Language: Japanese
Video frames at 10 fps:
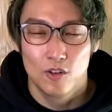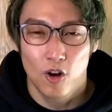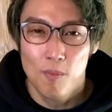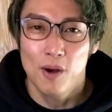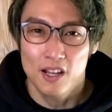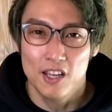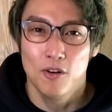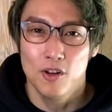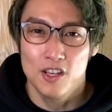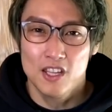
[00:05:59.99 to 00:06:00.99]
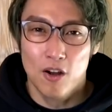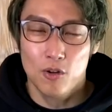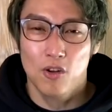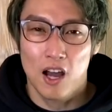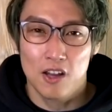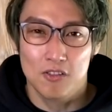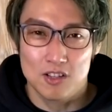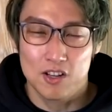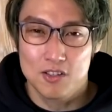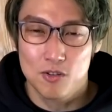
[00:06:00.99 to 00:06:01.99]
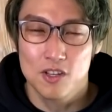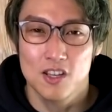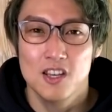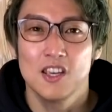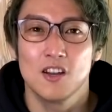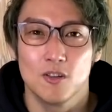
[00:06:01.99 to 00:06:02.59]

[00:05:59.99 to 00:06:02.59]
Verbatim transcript: トランプがね、いろいろ言いたいことがあるのは、それはそれでいいけれど